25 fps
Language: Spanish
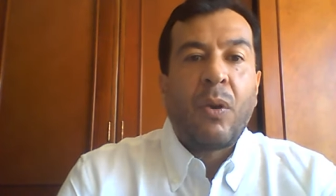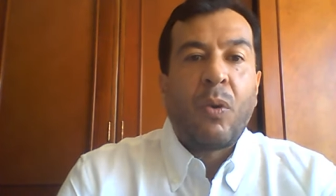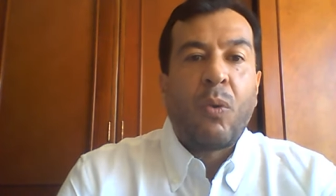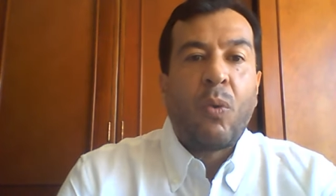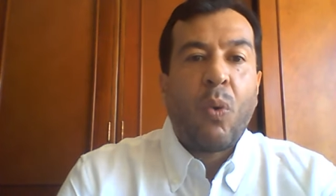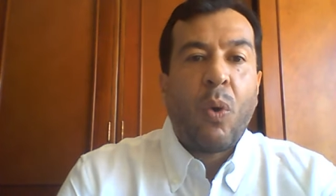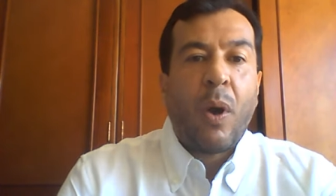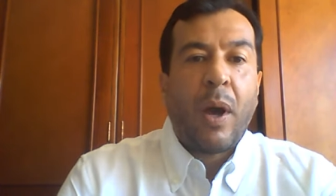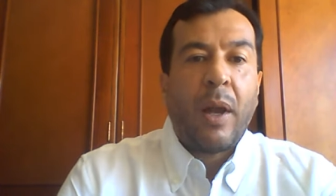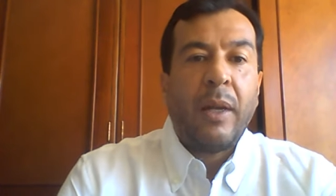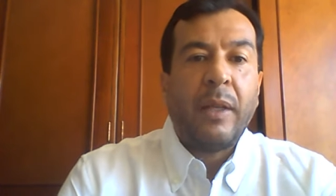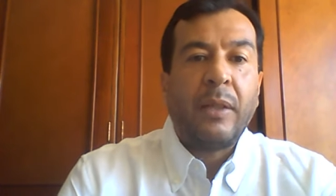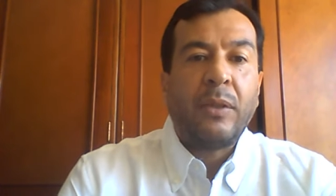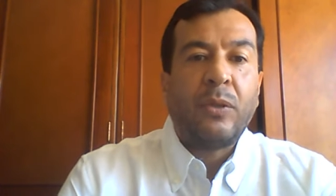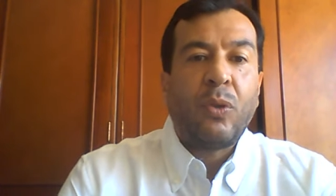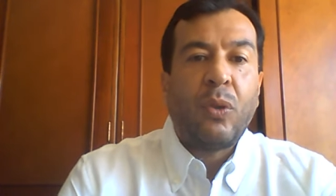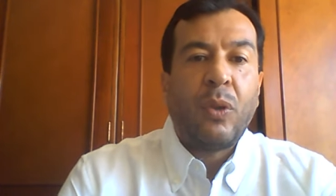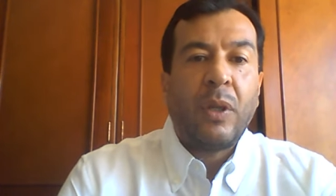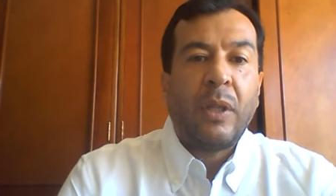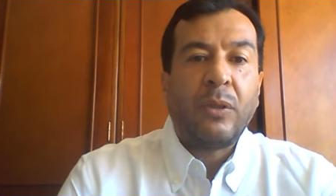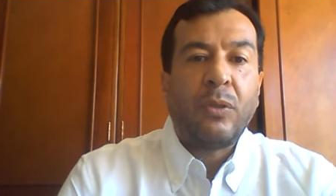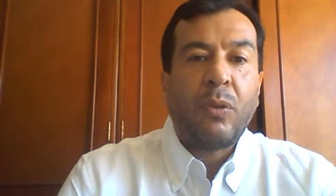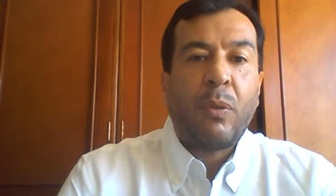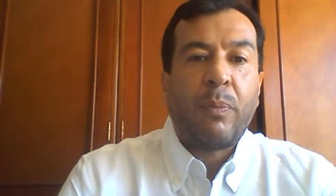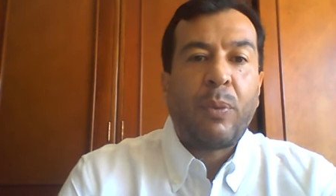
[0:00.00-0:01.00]
¿cuáles
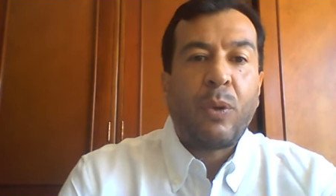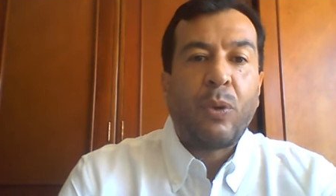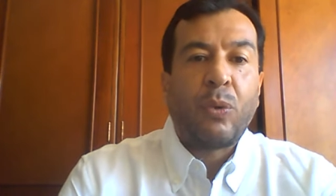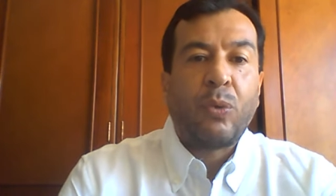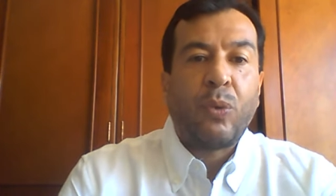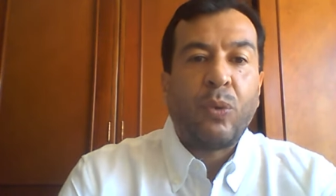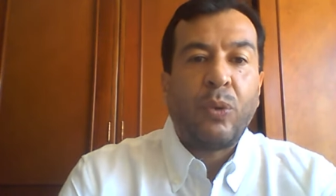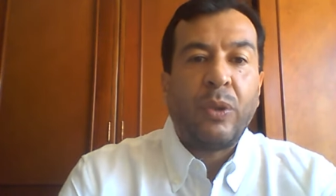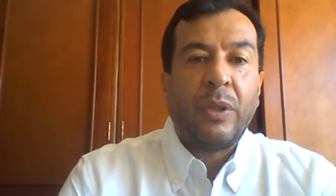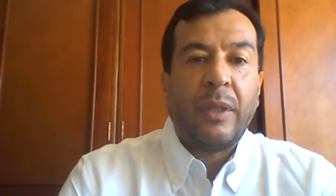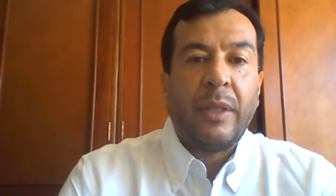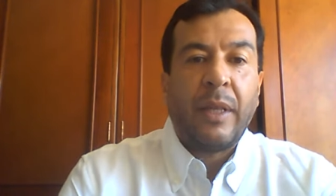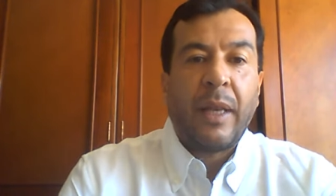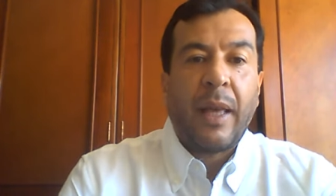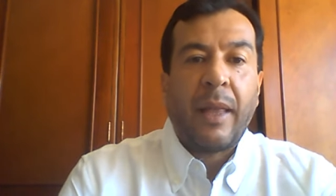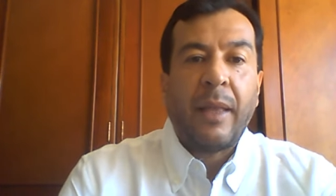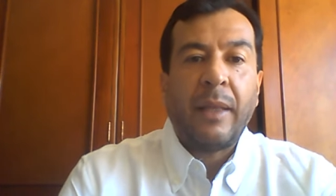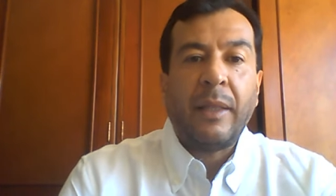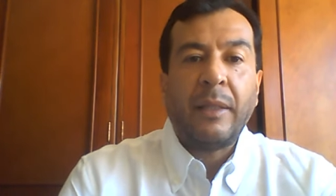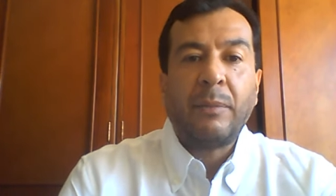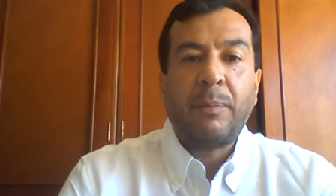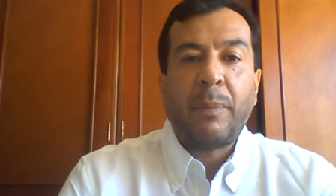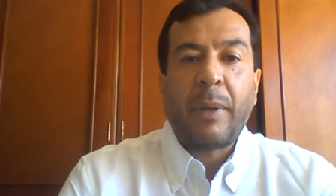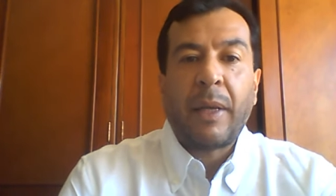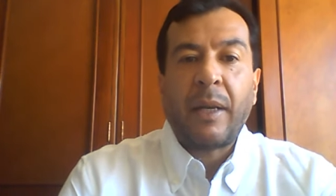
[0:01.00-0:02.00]
son las
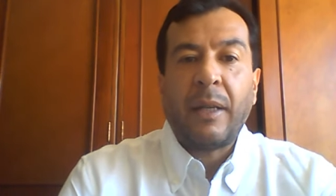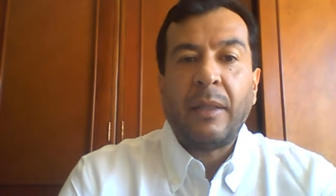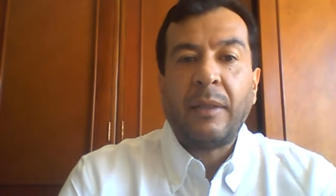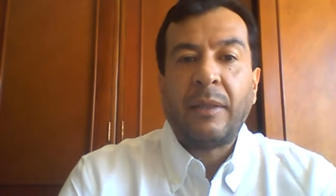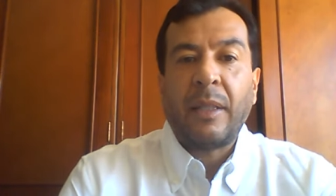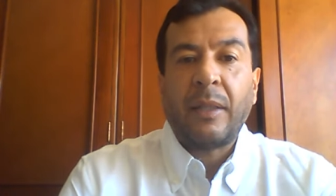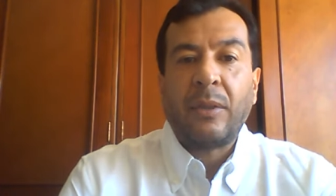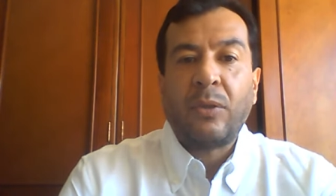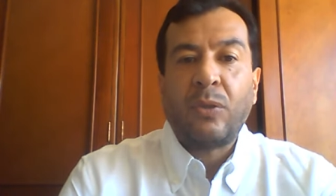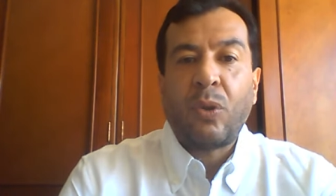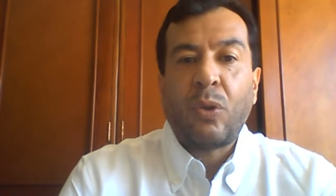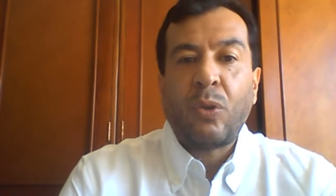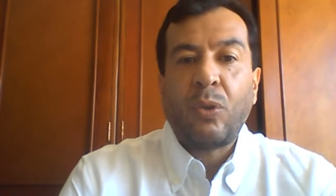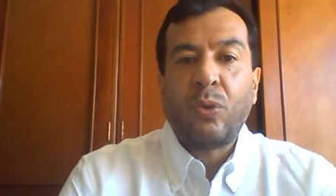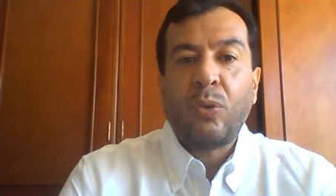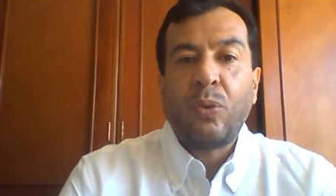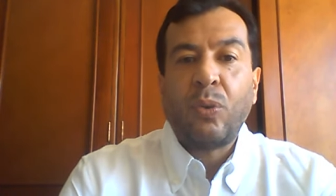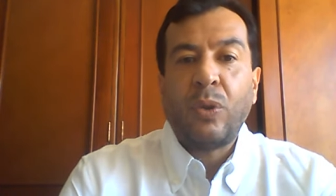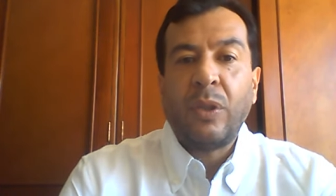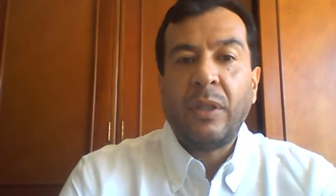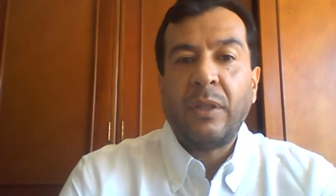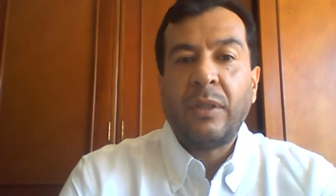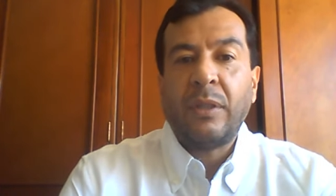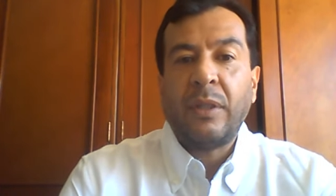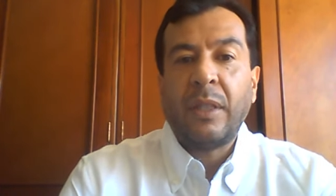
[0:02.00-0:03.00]
oportunidades para el sector
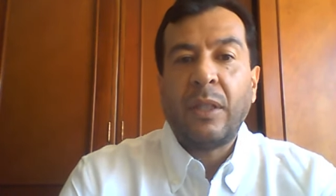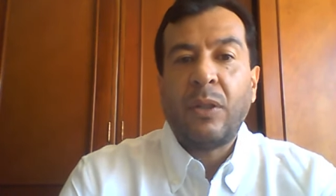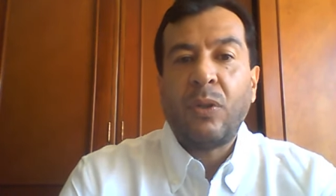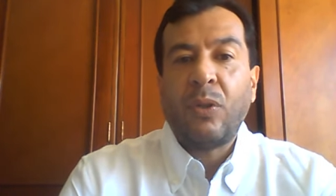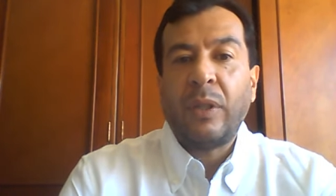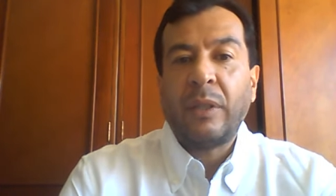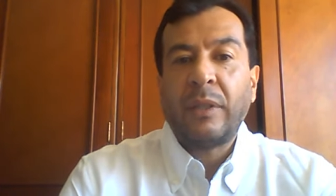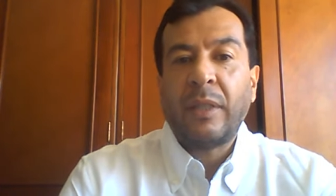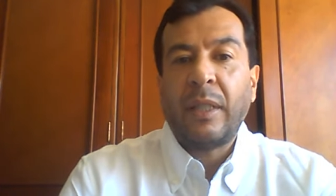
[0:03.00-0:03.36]
turístico de